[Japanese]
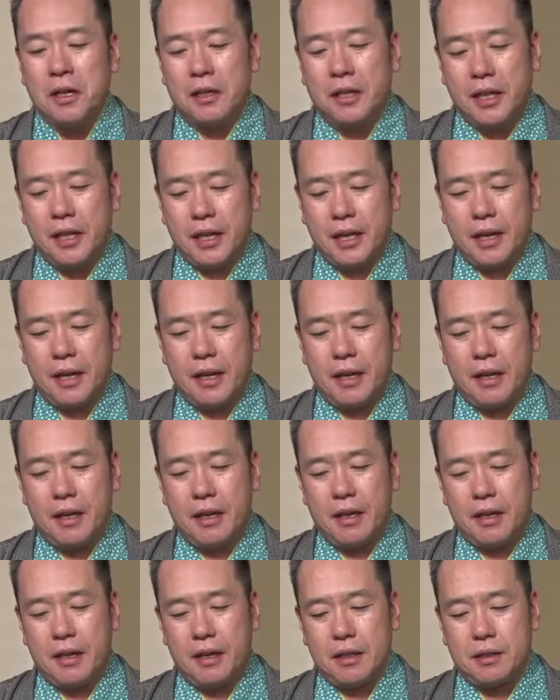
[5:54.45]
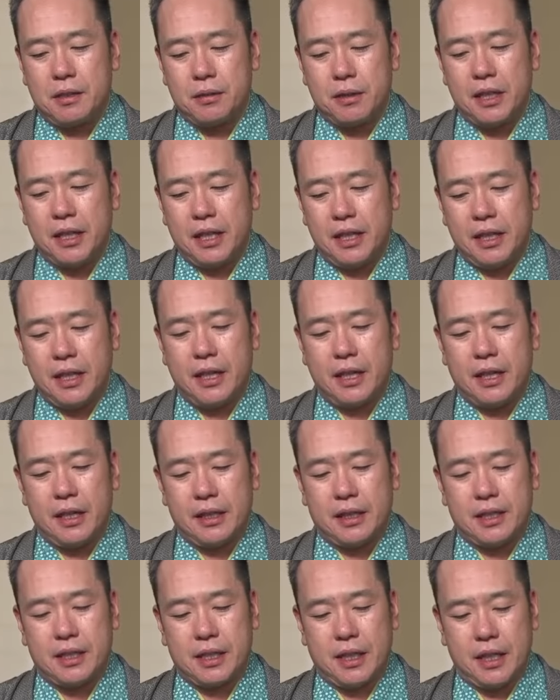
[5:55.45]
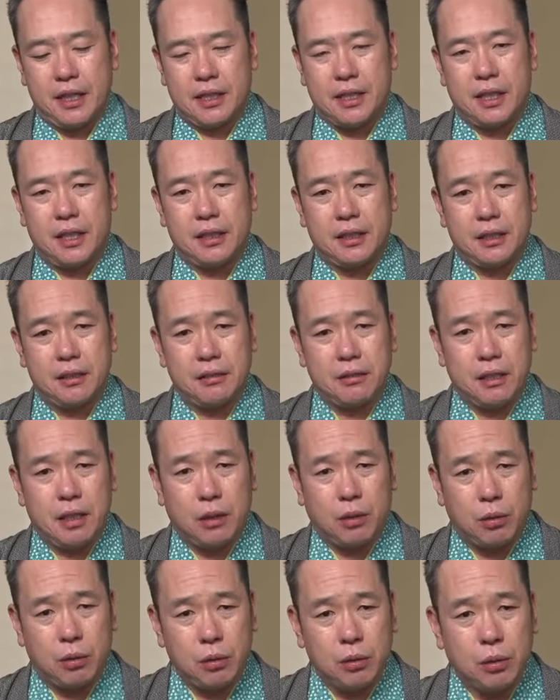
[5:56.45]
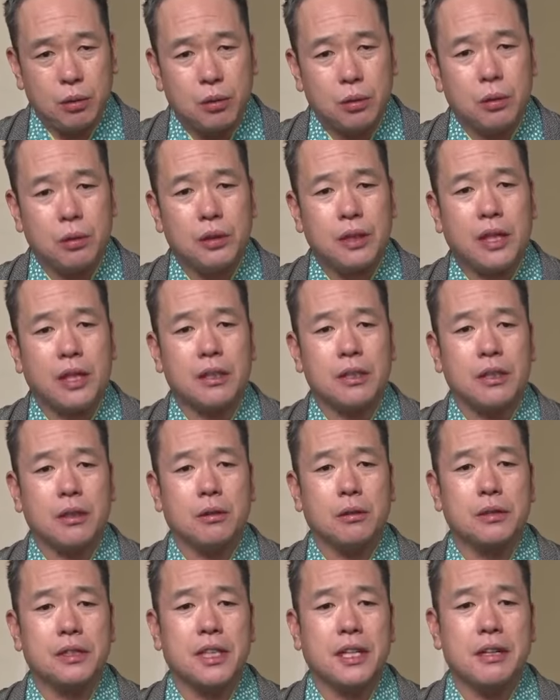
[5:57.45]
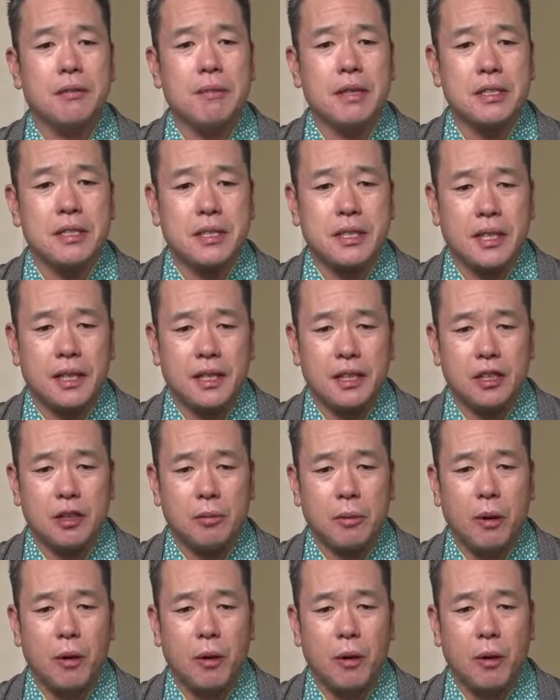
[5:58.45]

で、えー、それがね、記載されてるのがこの号なんでございますけれど